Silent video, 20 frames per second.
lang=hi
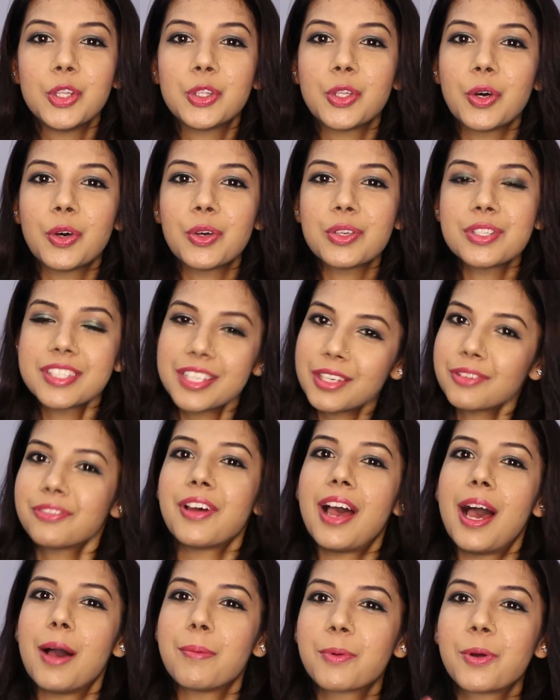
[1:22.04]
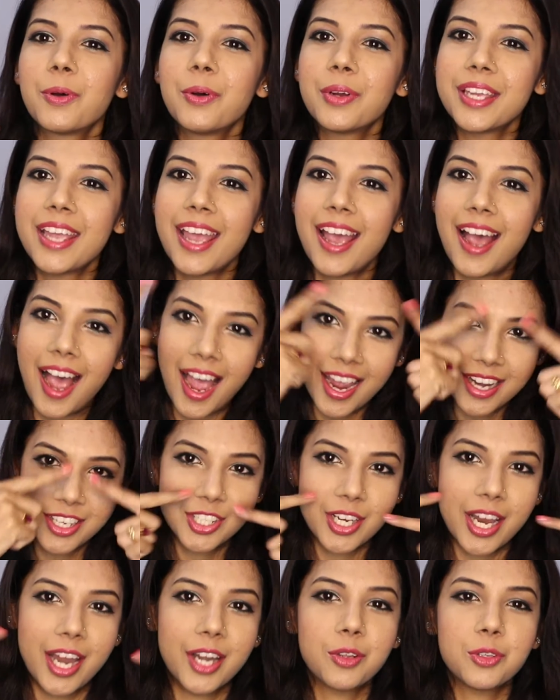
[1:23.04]
तो सिर्फ आपको ये आई
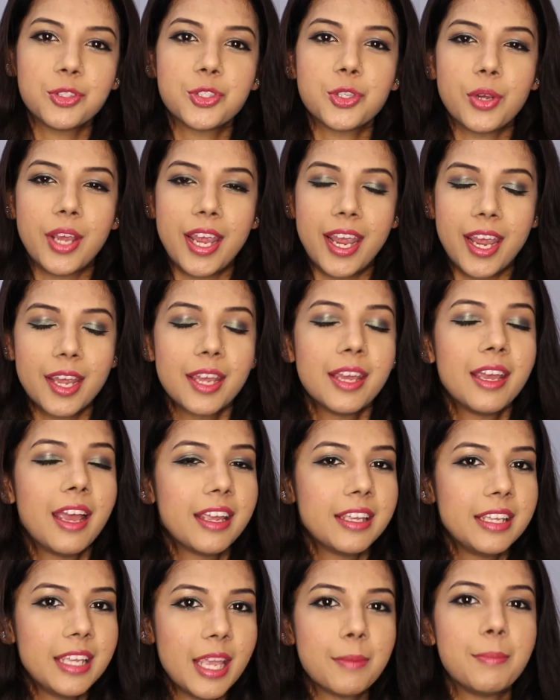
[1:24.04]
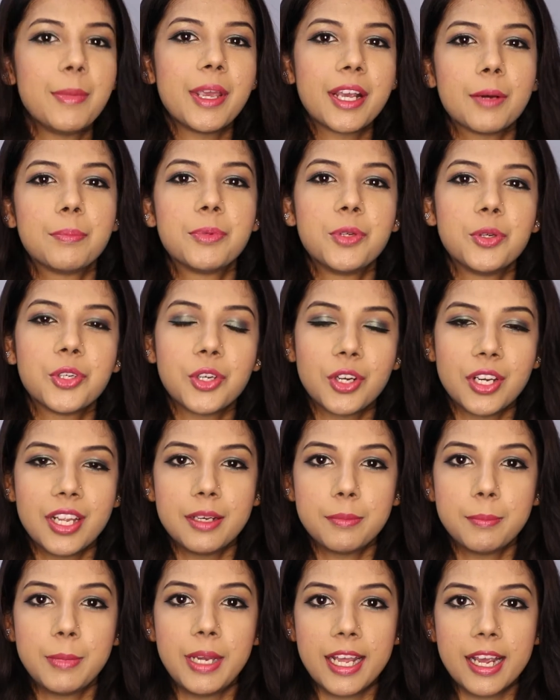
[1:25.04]
शेडो जो है ये मेकअप
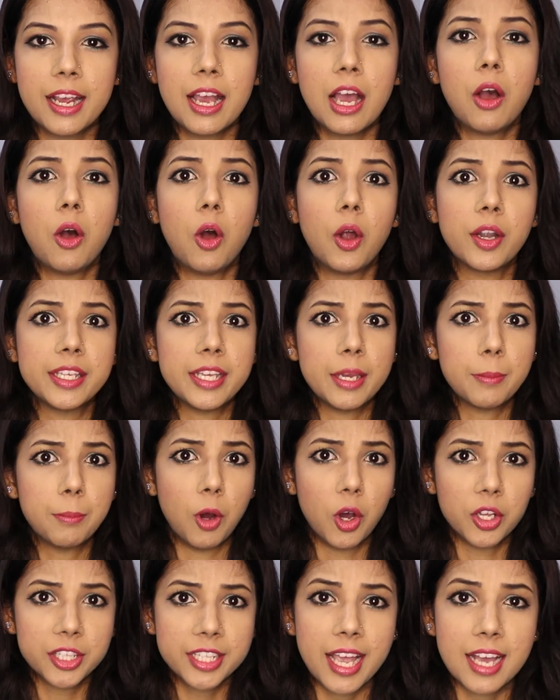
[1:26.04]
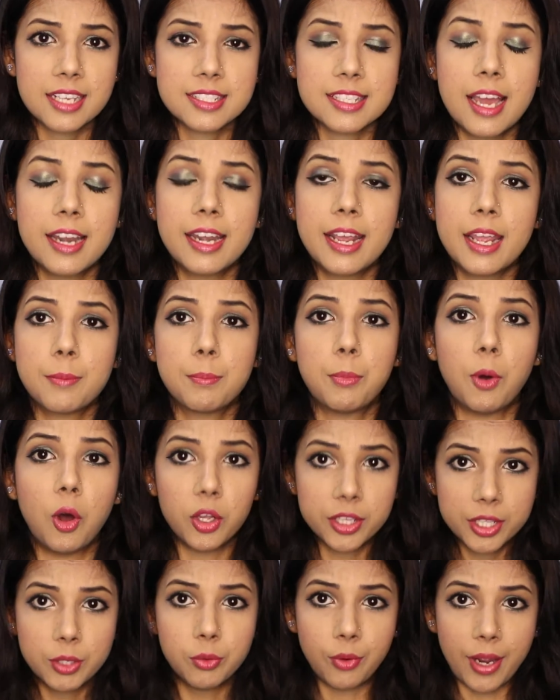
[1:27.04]
ट्यूटोरियल मिलेगा और ये बहुत ही आसान है
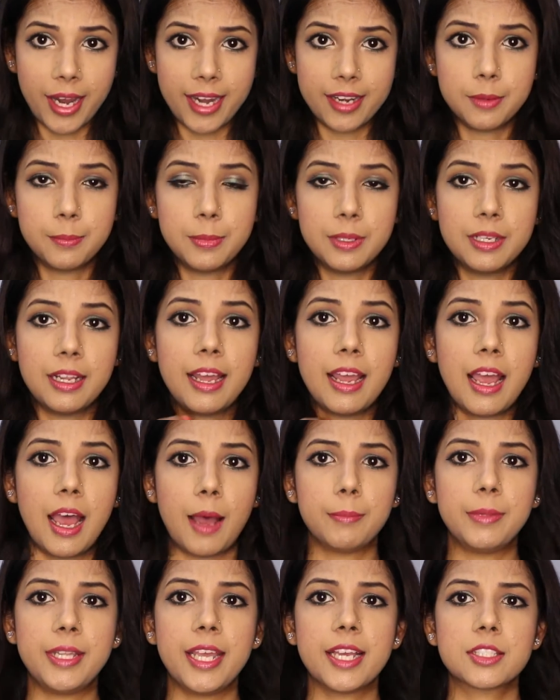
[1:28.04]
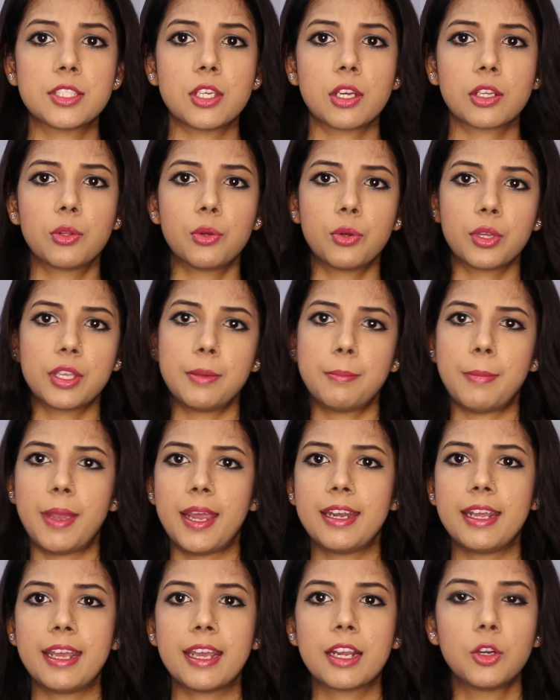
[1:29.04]
बहुत ही वेरेबल है आप देख सकते हो कि
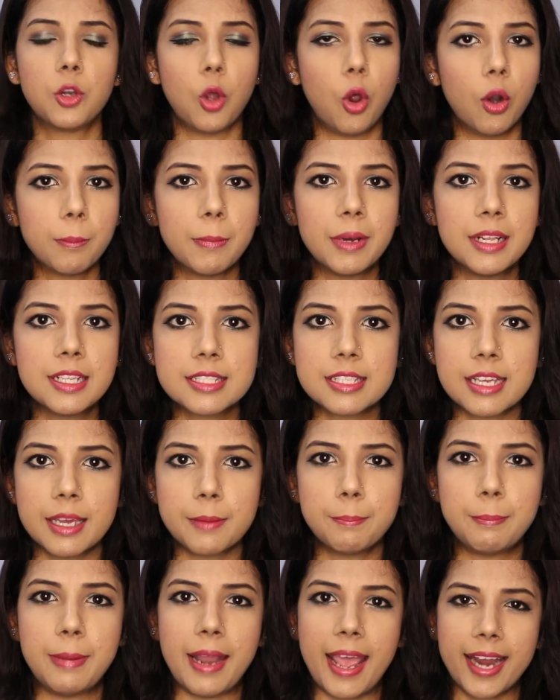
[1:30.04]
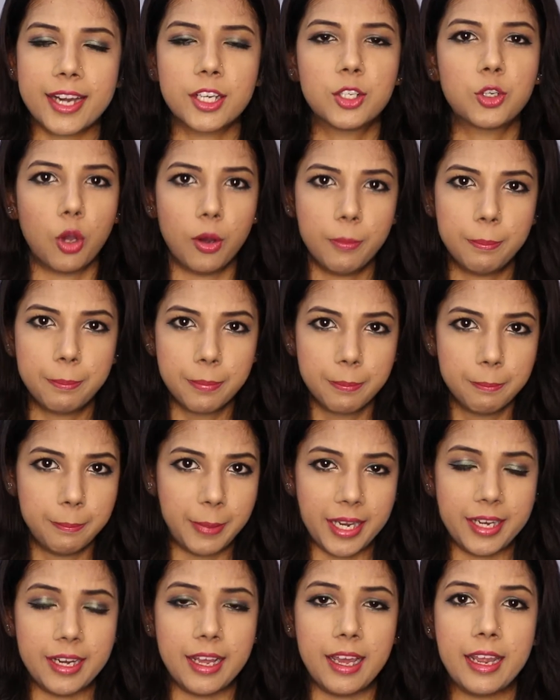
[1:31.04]
मैंने एक नॉर्मल सा ब्लैक टॉप
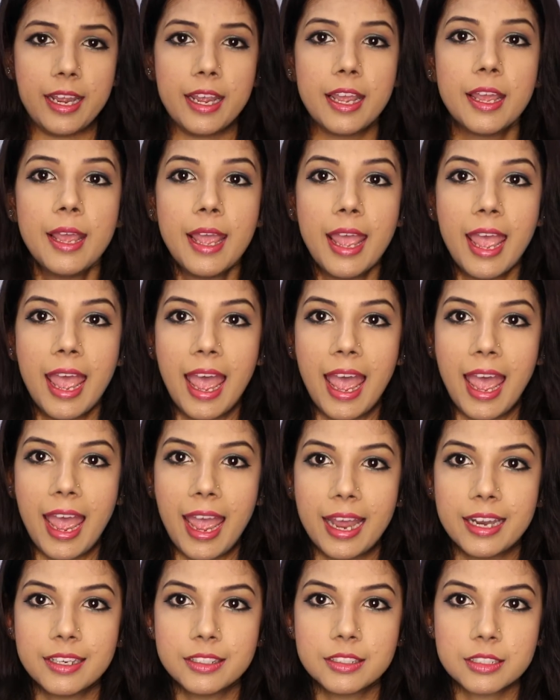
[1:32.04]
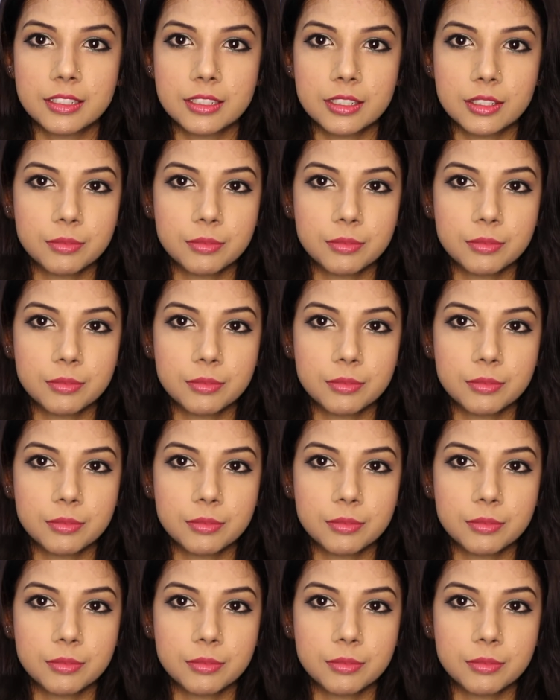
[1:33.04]
पहना है एंड